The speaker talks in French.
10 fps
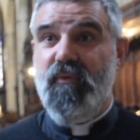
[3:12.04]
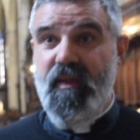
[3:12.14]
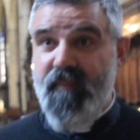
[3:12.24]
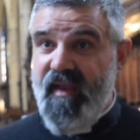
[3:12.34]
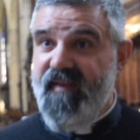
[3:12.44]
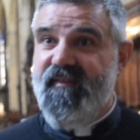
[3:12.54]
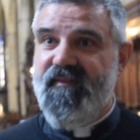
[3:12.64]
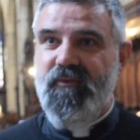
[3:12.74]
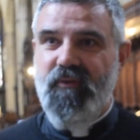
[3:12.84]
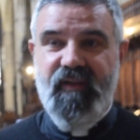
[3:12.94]
de la messe,
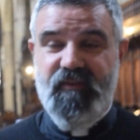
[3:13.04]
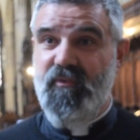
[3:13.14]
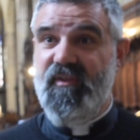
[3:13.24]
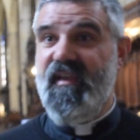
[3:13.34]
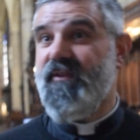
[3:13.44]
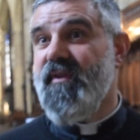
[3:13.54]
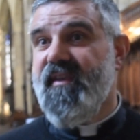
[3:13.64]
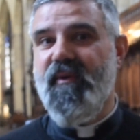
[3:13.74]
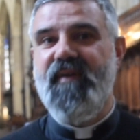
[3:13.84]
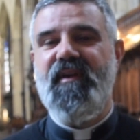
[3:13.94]
du rassemblement des catholiques.
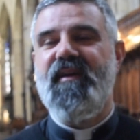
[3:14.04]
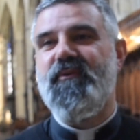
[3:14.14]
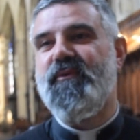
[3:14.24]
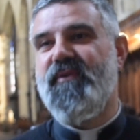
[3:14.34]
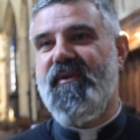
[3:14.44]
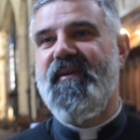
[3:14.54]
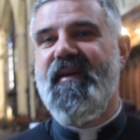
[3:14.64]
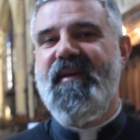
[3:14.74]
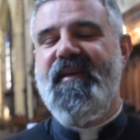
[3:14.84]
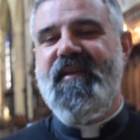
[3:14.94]
Voilà. Donc euh,
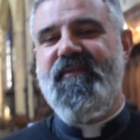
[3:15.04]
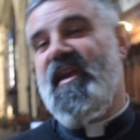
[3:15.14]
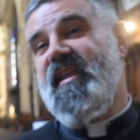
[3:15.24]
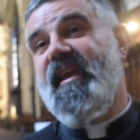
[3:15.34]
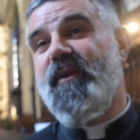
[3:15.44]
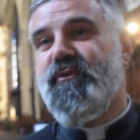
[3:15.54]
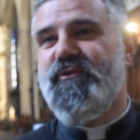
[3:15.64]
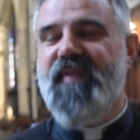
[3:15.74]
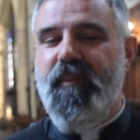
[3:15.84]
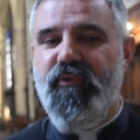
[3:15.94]
voilà, il y a quelque
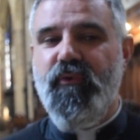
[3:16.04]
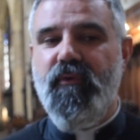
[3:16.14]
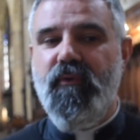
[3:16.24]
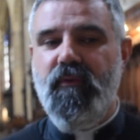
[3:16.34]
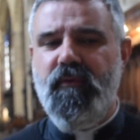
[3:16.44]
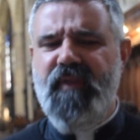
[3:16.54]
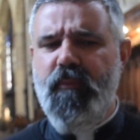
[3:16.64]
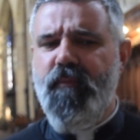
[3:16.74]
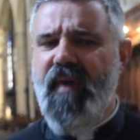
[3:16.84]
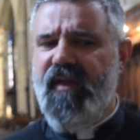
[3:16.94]
chose d'un peu,
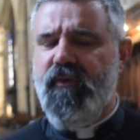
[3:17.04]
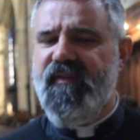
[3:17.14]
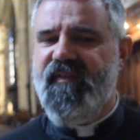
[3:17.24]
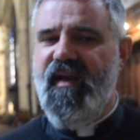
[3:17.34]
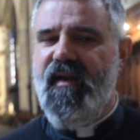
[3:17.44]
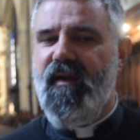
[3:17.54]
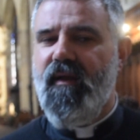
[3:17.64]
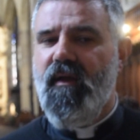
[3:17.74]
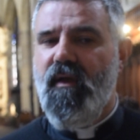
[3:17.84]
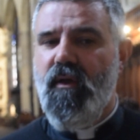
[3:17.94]
paradoxal,
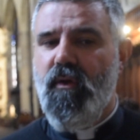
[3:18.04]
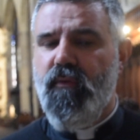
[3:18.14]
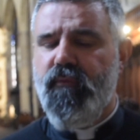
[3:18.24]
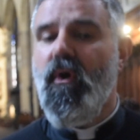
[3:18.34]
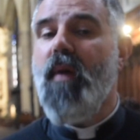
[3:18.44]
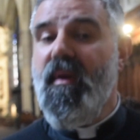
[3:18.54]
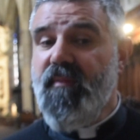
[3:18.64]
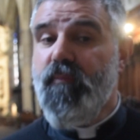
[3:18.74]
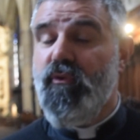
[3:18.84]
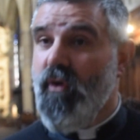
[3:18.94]
voire même
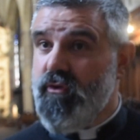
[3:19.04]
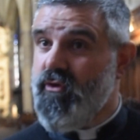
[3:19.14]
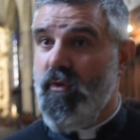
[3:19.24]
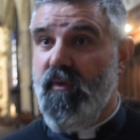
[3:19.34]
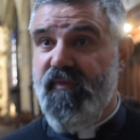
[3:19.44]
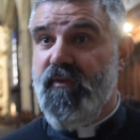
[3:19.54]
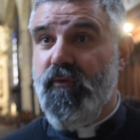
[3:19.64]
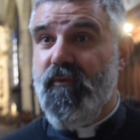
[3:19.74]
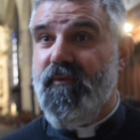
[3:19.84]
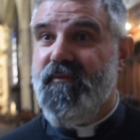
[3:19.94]
d'un peu dangereux en fait,
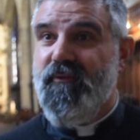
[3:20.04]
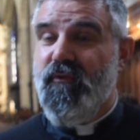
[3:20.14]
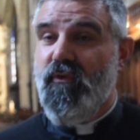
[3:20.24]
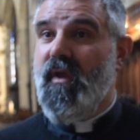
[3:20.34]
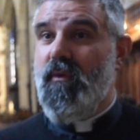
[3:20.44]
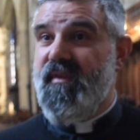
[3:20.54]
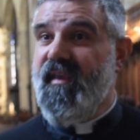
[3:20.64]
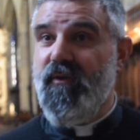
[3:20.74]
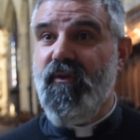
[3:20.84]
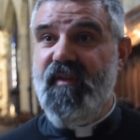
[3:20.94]
de, se
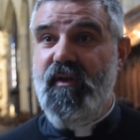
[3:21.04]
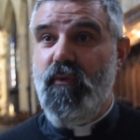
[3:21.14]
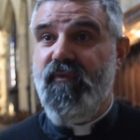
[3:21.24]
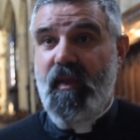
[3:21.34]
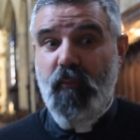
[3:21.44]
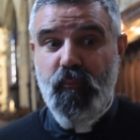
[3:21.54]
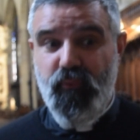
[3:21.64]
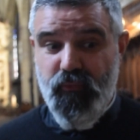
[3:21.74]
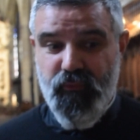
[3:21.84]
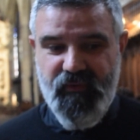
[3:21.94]
réunir dans des lieux finalement
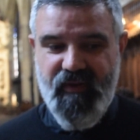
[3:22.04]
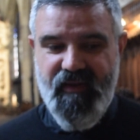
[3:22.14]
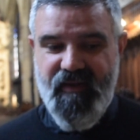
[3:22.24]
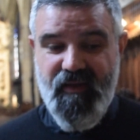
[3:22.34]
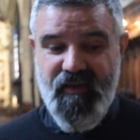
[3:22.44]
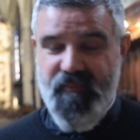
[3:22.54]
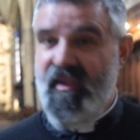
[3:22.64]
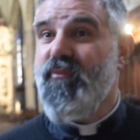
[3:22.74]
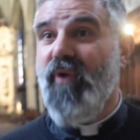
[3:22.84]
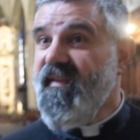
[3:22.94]
plus, bien
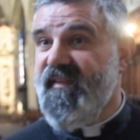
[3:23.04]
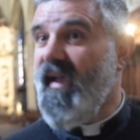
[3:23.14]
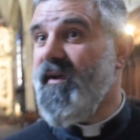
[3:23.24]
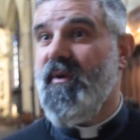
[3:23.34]
plus restreints.